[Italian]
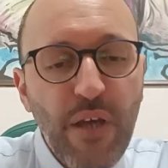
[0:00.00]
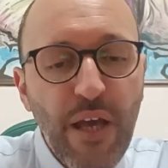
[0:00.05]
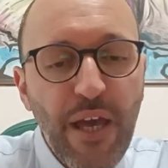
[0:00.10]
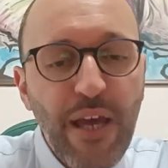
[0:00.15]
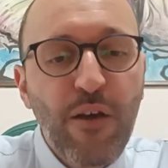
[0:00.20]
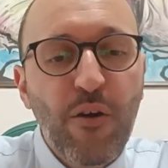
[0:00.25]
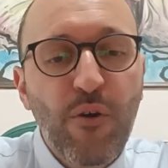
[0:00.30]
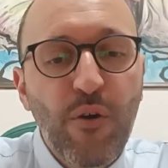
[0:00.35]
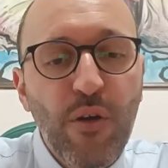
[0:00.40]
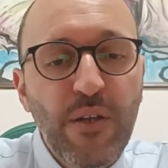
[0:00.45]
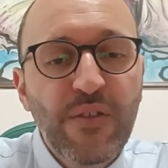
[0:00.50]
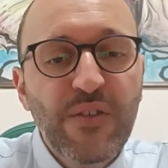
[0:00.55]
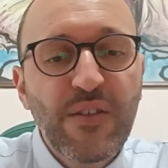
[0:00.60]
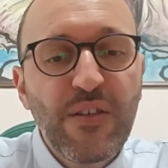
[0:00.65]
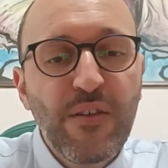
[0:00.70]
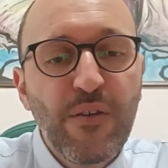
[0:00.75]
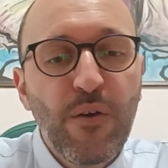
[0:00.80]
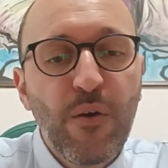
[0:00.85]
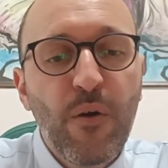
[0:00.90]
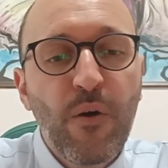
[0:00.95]
ecco il
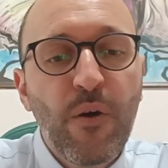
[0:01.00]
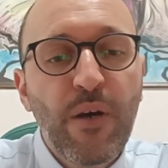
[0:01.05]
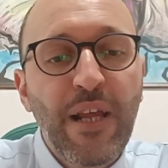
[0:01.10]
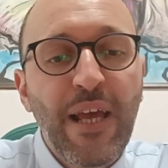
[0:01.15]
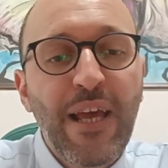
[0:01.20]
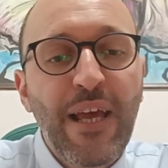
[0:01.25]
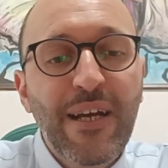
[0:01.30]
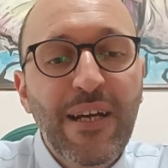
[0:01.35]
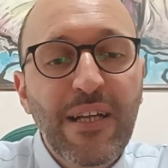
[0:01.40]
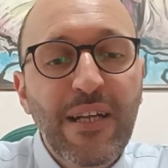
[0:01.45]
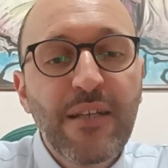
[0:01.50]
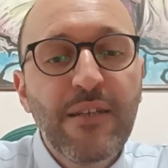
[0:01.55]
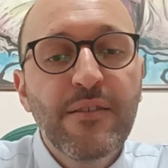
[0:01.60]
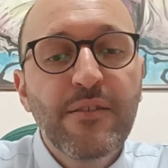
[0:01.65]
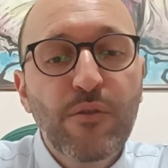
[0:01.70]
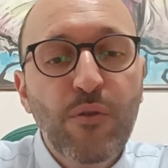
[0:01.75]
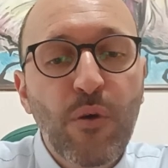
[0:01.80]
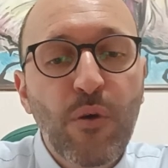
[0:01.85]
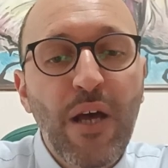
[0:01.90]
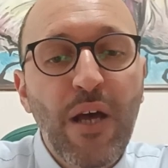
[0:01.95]
Signore
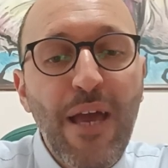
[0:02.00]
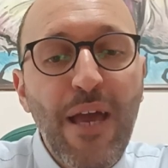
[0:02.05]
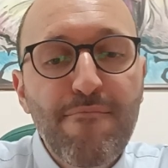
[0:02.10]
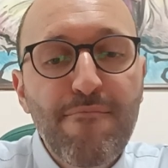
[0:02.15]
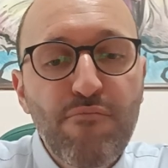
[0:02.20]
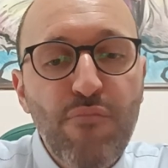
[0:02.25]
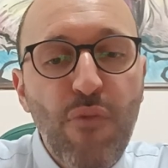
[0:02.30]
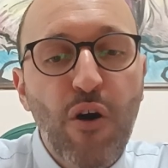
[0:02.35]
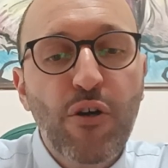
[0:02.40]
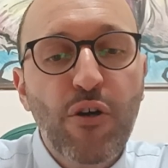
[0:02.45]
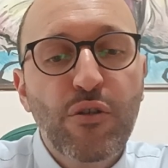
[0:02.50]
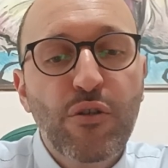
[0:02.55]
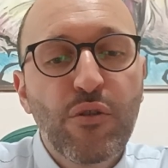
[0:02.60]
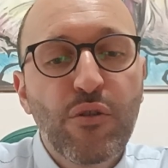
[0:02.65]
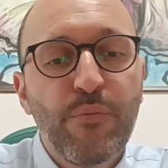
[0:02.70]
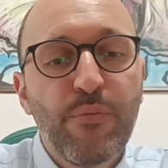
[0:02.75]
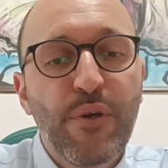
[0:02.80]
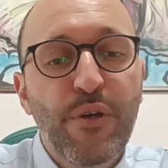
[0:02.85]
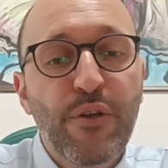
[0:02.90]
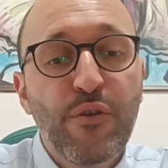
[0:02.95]
Cristo è
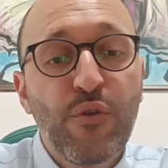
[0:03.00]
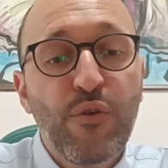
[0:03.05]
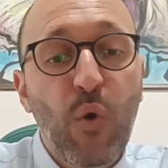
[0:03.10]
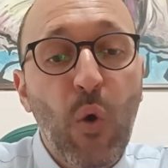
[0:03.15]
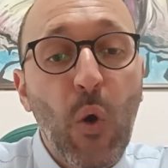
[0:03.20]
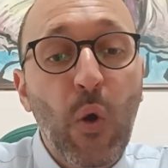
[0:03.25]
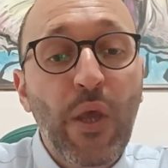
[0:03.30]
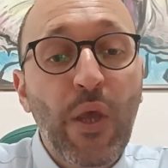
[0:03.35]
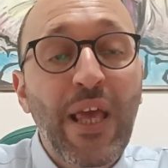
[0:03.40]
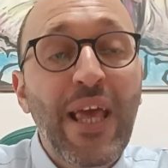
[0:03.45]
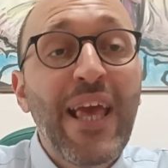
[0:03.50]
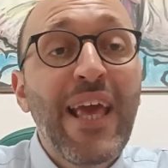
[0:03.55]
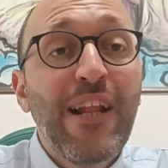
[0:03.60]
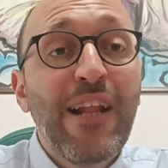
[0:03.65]
morto per noi.